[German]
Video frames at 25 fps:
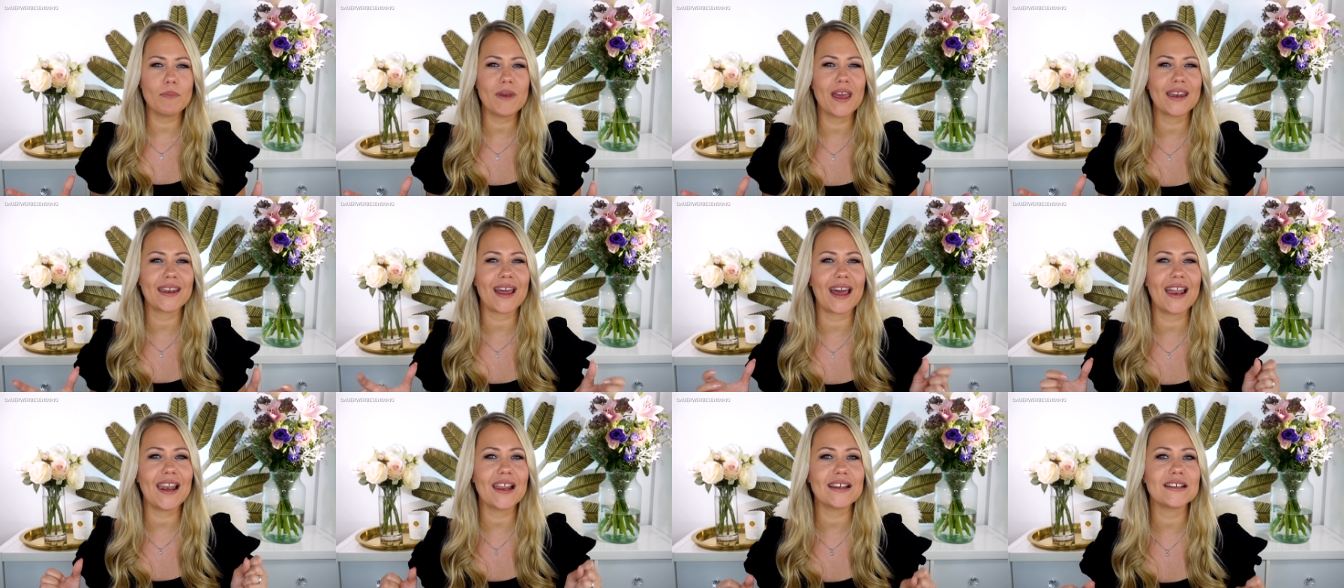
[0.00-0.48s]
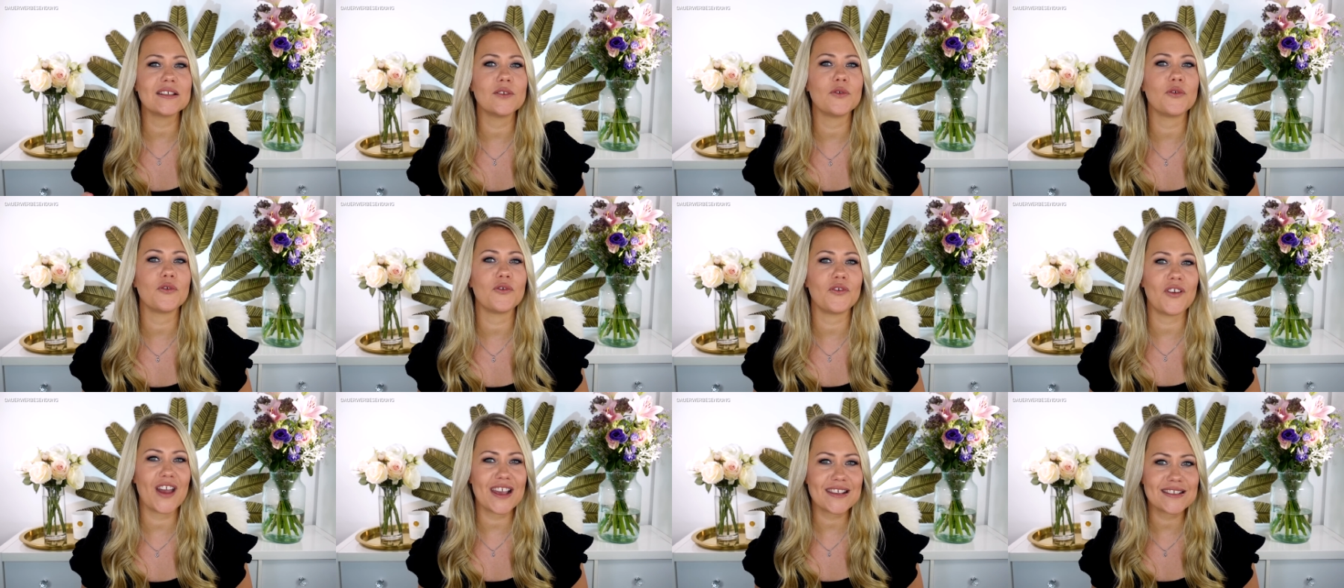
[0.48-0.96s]
mir einen
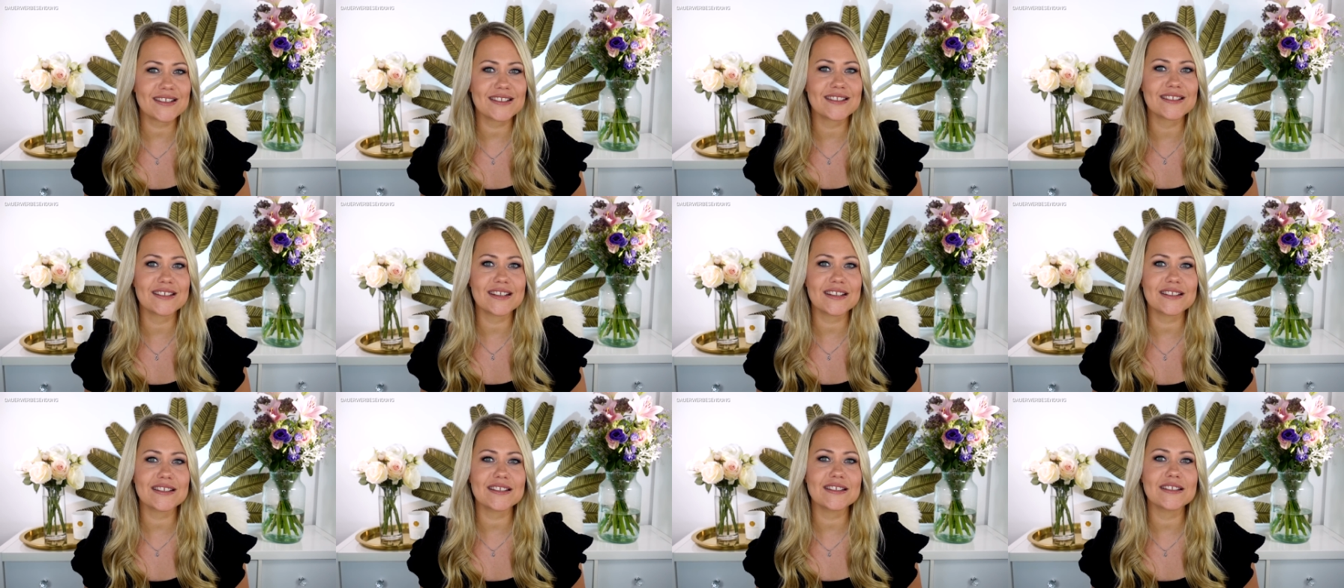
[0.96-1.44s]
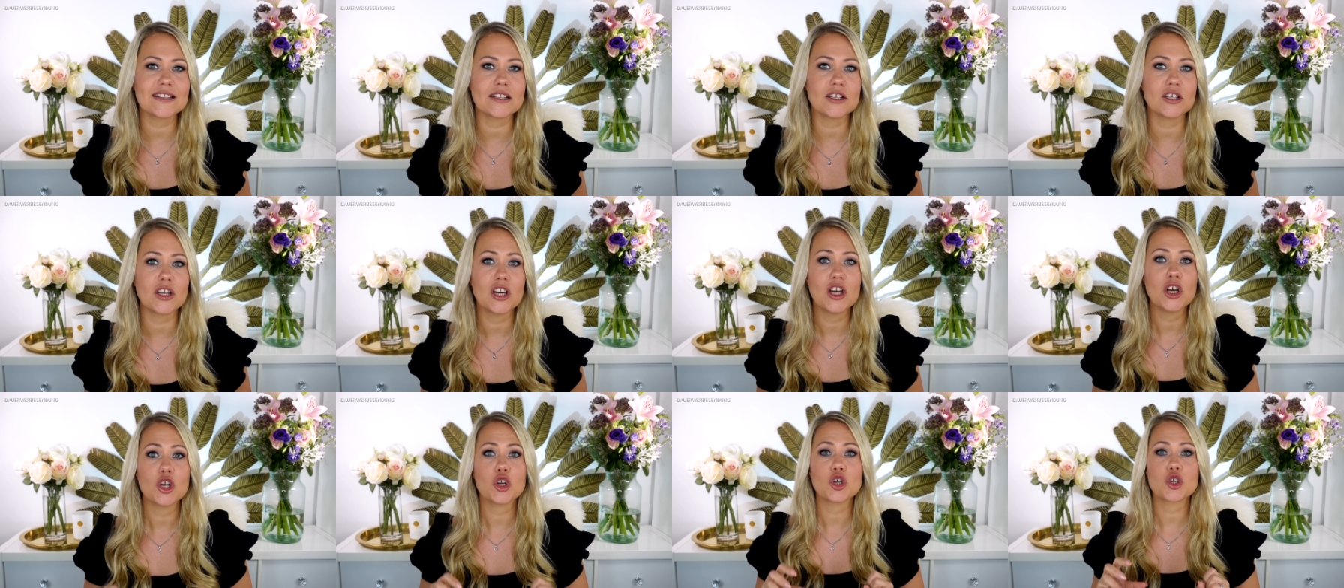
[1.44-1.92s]
relativ fest
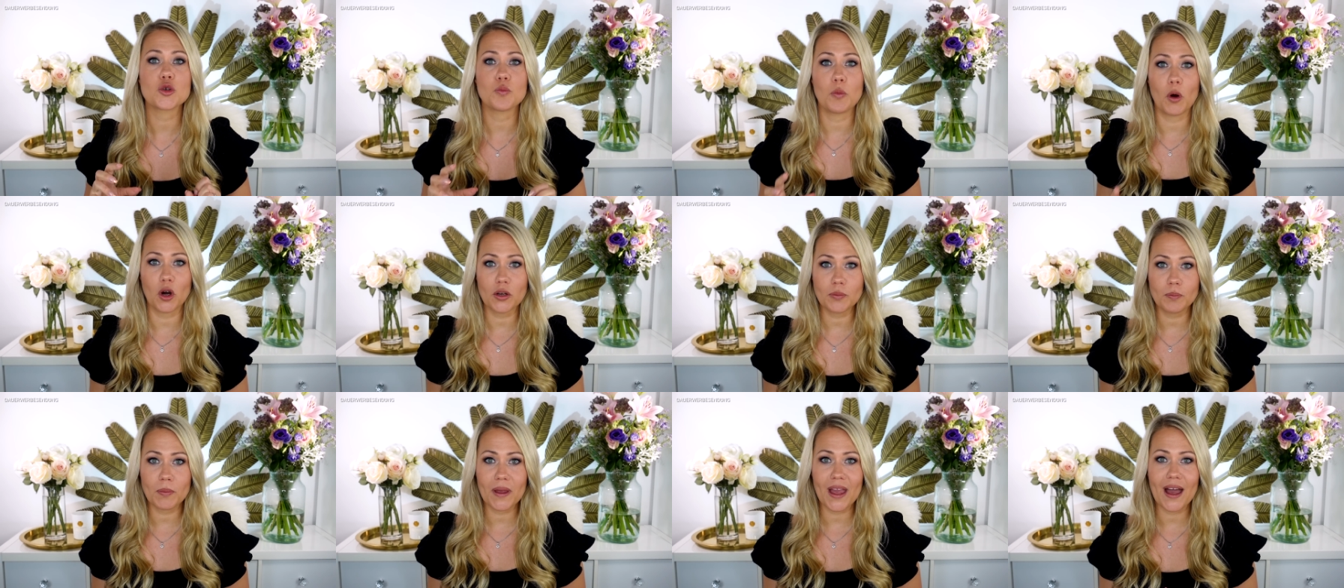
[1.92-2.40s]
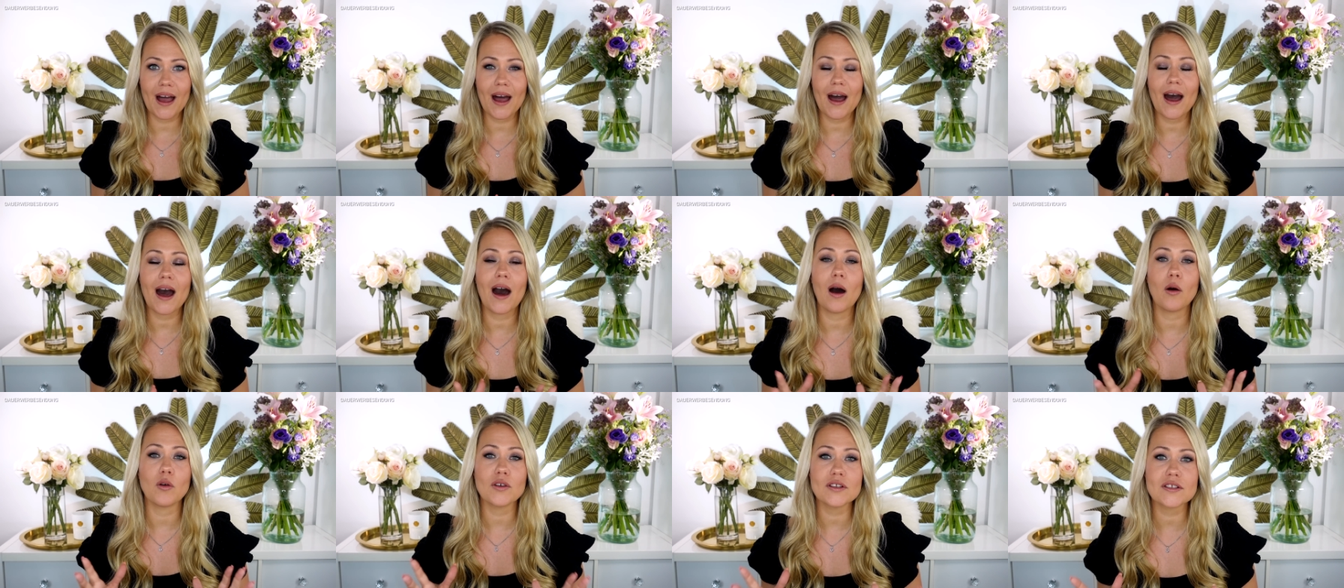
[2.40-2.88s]
sitzenden
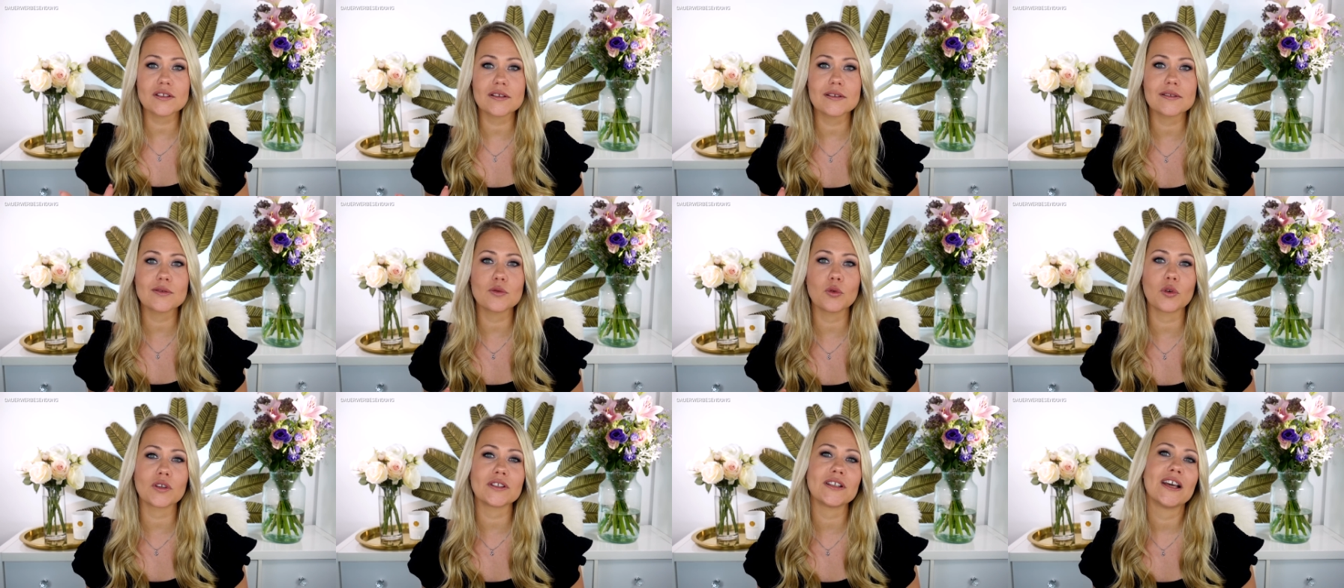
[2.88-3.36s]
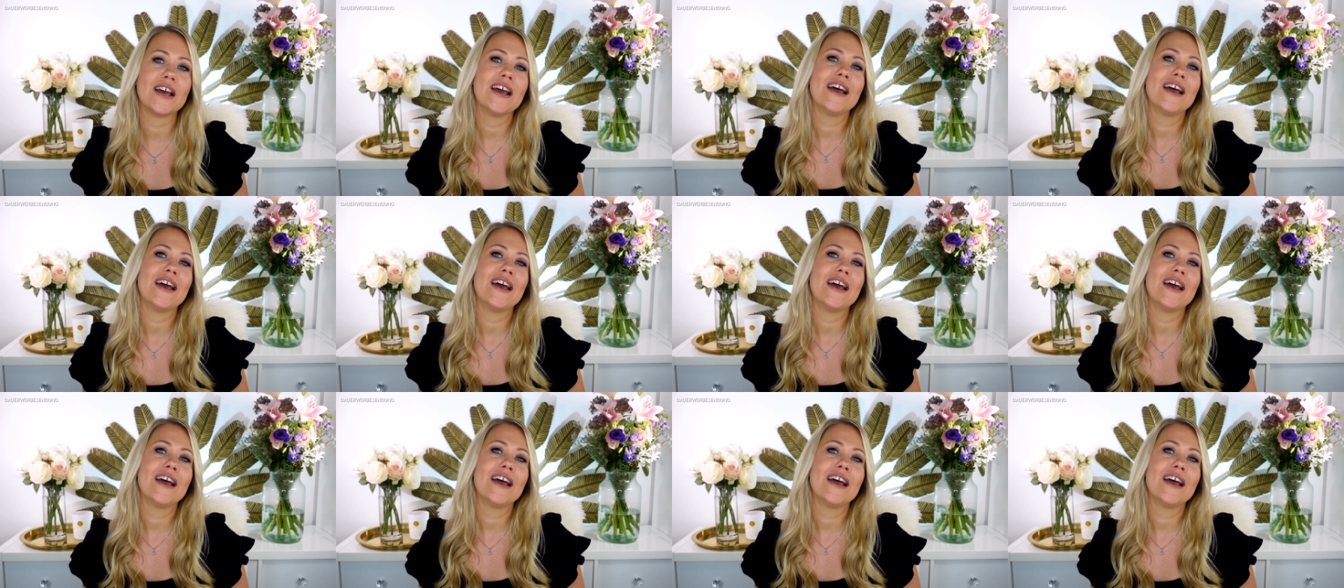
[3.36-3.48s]
Sport-BH ausgesucht,